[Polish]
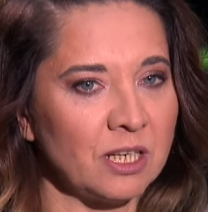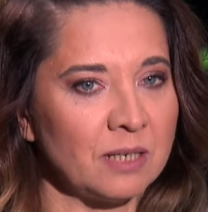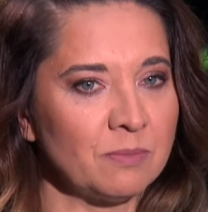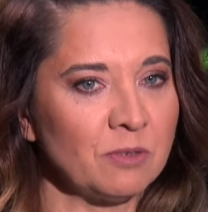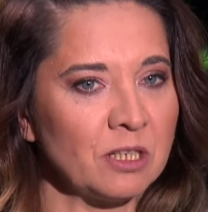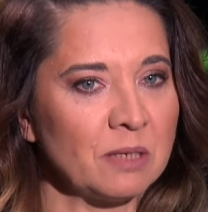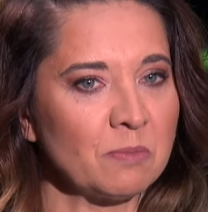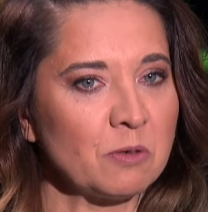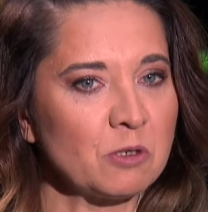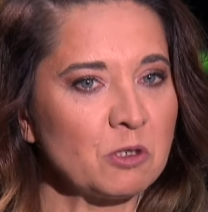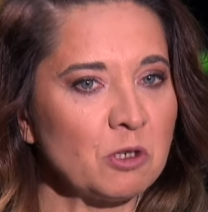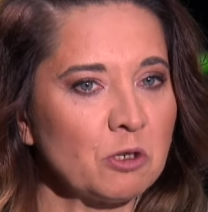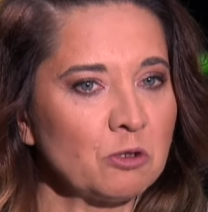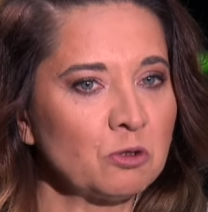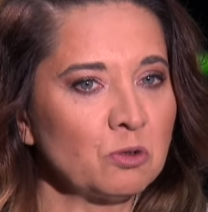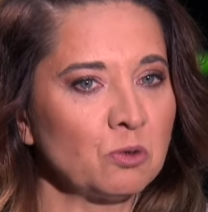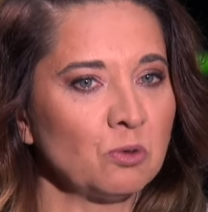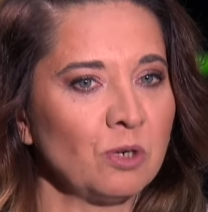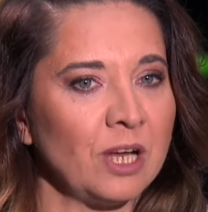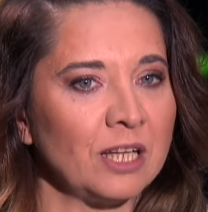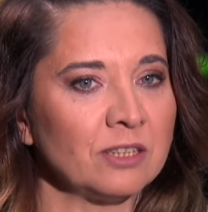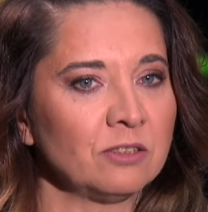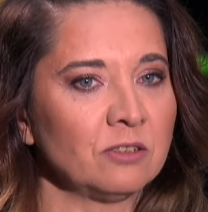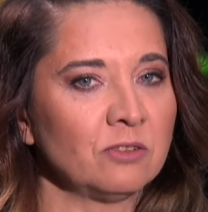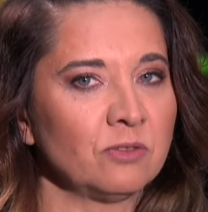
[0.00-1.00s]
albo na
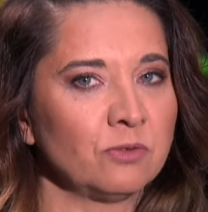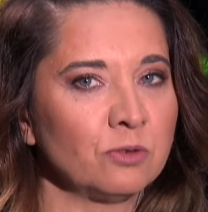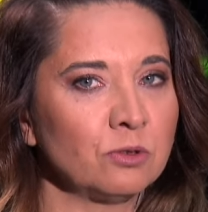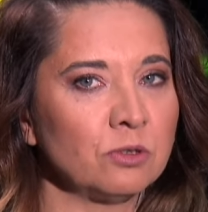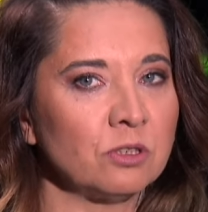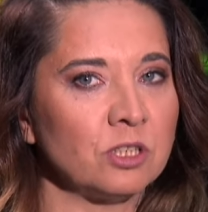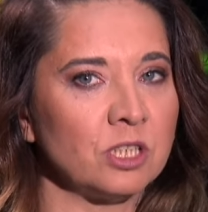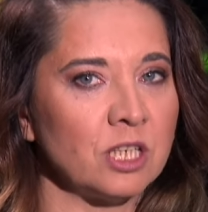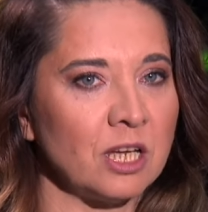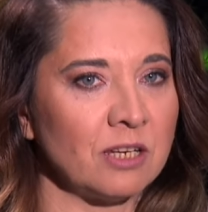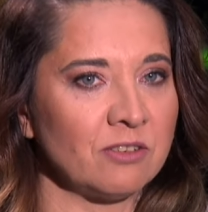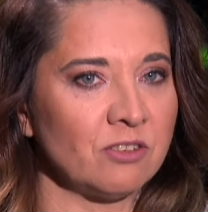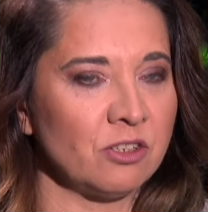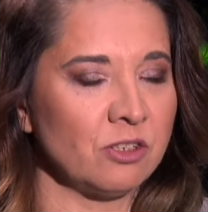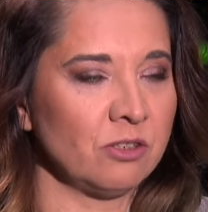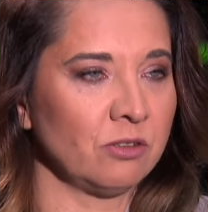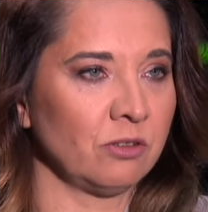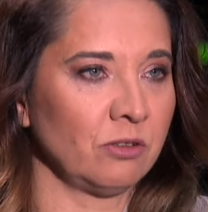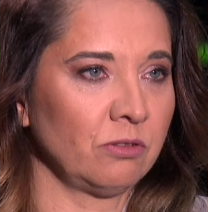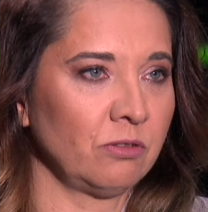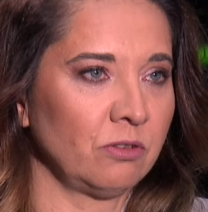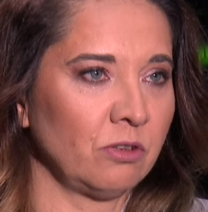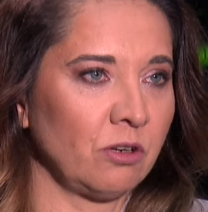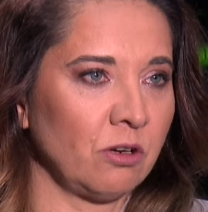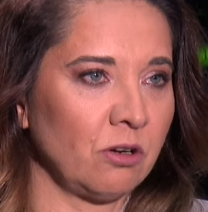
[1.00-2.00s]
początku lat
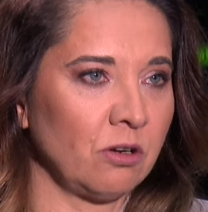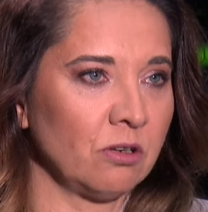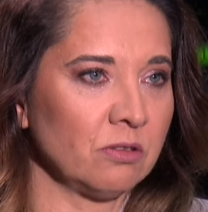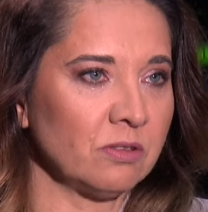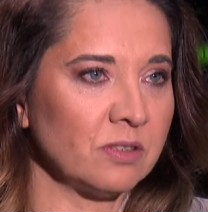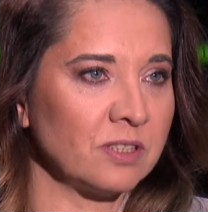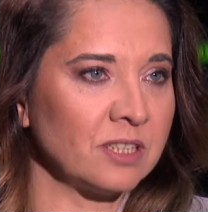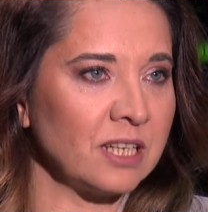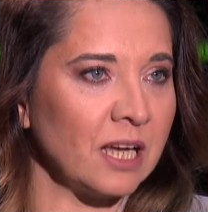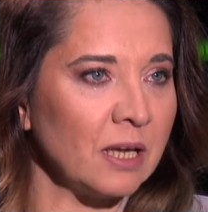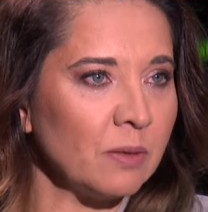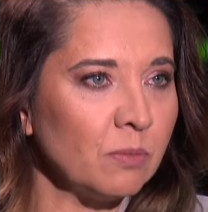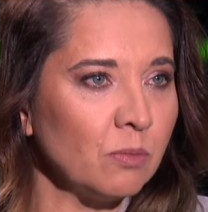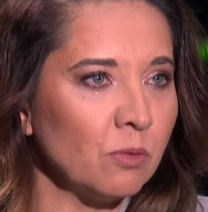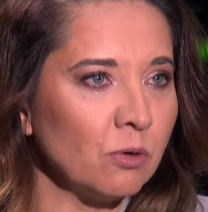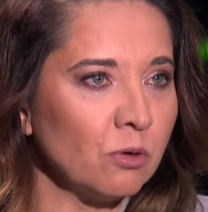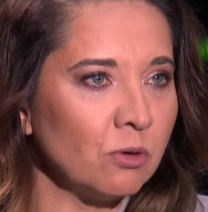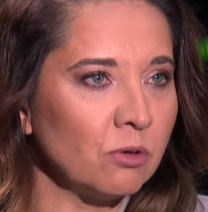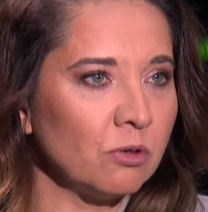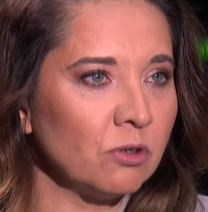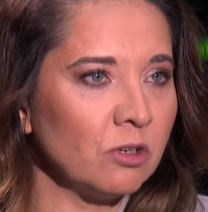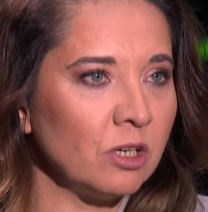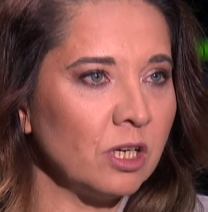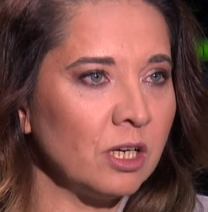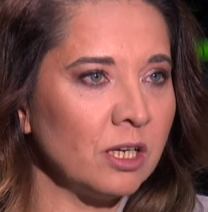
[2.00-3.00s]
2000 do
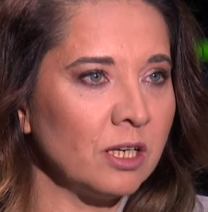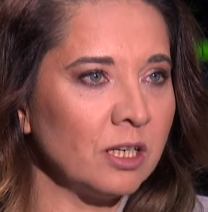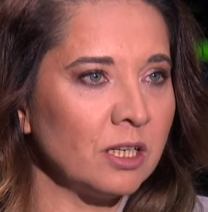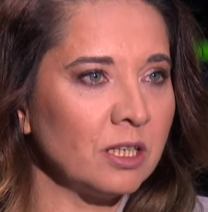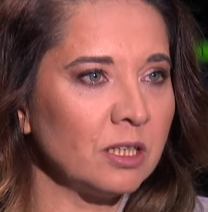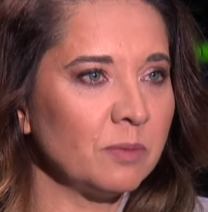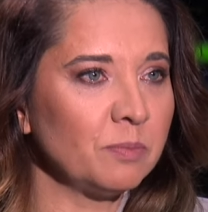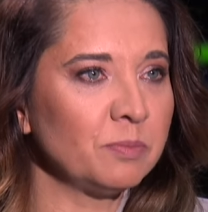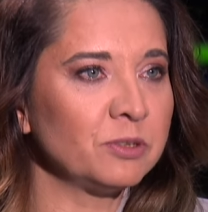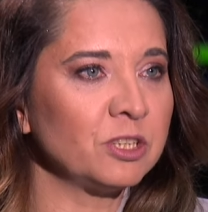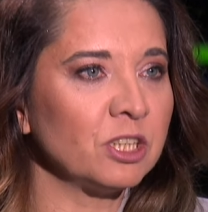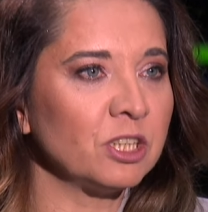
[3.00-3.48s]
Sejmu, y,